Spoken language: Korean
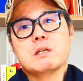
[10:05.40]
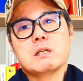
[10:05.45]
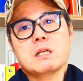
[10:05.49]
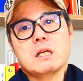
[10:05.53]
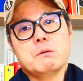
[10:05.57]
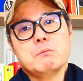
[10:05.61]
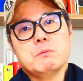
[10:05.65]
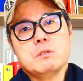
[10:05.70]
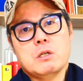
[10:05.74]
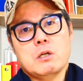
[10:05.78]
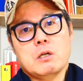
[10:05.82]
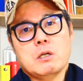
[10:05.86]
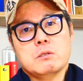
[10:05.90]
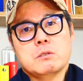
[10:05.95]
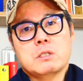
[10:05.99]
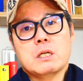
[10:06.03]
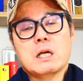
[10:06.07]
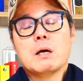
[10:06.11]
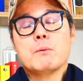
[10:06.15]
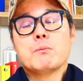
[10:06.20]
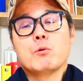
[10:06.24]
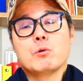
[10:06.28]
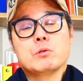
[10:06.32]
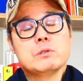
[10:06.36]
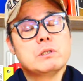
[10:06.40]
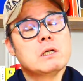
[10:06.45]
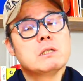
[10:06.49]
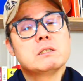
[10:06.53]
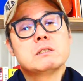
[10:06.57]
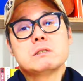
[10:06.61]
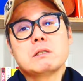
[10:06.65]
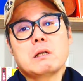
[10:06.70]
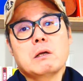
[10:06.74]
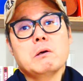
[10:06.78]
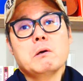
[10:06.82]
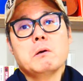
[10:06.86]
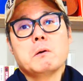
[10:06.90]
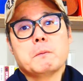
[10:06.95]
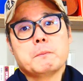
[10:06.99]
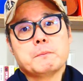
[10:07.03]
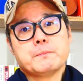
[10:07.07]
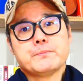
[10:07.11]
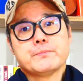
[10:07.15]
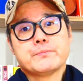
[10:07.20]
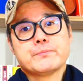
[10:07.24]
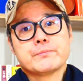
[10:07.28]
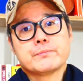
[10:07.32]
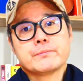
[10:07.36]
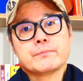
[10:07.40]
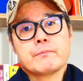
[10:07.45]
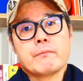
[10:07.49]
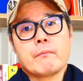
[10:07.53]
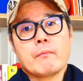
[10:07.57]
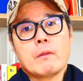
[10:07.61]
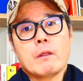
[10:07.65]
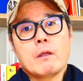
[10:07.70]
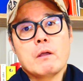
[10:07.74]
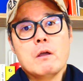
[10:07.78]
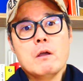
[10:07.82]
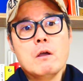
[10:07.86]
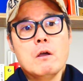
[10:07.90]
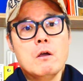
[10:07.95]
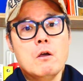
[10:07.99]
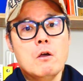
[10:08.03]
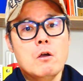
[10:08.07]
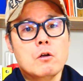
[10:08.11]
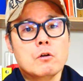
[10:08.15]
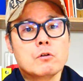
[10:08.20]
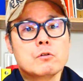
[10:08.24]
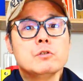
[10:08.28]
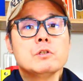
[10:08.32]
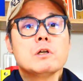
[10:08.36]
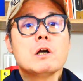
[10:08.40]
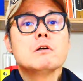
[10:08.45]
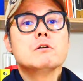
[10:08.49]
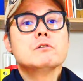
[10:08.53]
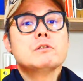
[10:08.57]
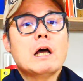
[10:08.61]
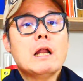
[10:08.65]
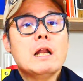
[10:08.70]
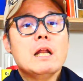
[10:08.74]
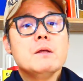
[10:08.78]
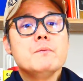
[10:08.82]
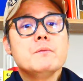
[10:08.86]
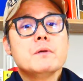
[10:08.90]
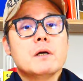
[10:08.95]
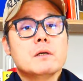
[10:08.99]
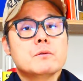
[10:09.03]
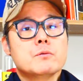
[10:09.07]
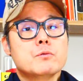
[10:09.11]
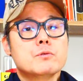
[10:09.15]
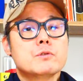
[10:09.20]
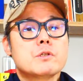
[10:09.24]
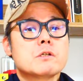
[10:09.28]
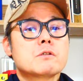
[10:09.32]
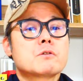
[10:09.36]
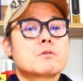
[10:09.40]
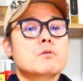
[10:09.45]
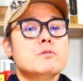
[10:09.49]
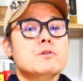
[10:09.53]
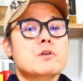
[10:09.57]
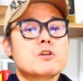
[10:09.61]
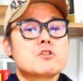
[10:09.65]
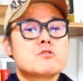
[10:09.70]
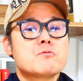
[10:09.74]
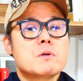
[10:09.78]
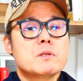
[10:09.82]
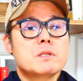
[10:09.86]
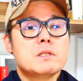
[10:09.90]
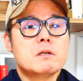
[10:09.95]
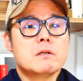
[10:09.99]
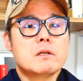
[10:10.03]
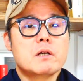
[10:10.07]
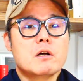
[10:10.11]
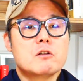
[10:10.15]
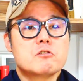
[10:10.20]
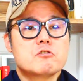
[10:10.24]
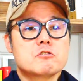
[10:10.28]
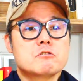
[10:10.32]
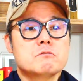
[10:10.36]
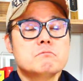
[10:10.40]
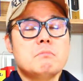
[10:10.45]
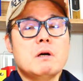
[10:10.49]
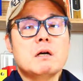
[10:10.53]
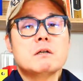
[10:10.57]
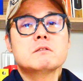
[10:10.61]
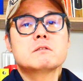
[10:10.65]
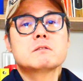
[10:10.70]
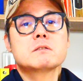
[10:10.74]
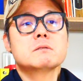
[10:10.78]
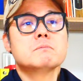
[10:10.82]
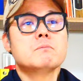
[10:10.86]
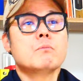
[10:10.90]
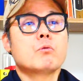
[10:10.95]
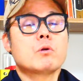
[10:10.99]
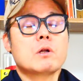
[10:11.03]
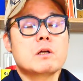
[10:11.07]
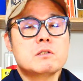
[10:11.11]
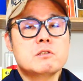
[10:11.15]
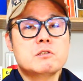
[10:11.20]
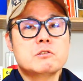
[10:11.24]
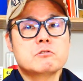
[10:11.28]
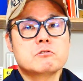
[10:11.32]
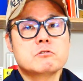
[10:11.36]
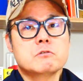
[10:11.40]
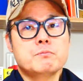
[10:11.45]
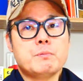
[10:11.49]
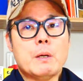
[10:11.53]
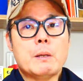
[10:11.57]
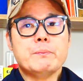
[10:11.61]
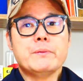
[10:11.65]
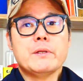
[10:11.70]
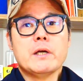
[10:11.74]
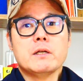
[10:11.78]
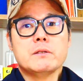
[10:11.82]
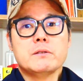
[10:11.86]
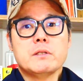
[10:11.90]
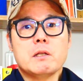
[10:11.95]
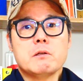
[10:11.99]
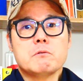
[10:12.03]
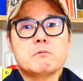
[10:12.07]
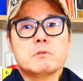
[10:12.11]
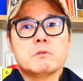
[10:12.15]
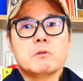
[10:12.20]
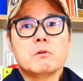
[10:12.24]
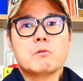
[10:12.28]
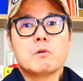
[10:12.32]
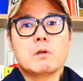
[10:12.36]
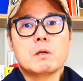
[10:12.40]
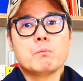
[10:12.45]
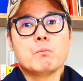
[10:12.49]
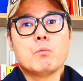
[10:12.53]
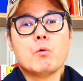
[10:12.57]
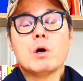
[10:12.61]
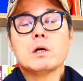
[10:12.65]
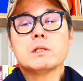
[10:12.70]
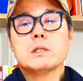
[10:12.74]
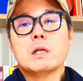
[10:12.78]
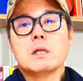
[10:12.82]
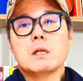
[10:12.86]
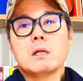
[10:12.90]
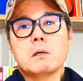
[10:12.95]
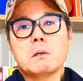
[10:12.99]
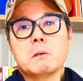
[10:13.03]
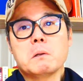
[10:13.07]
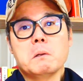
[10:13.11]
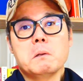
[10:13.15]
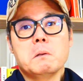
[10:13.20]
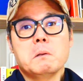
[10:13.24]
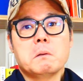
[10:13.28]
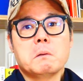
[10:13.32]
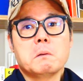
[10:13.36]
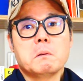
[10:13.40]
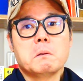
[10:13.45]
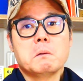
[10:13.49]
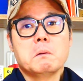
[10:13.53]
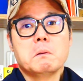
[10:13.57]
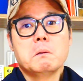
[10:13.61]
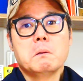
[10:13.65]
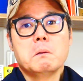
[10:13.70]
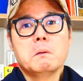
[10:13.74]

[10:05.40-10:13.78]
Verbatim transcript: 얘기하면 제가 제가 볼 땐 그래요 음. 그러니까 그 딸내미가 솔직히 그런 얘기 좀 했다 그래가지고 막 지금 몰아치고 뺨따기 때리고 이런 거랑 뭐가 달라요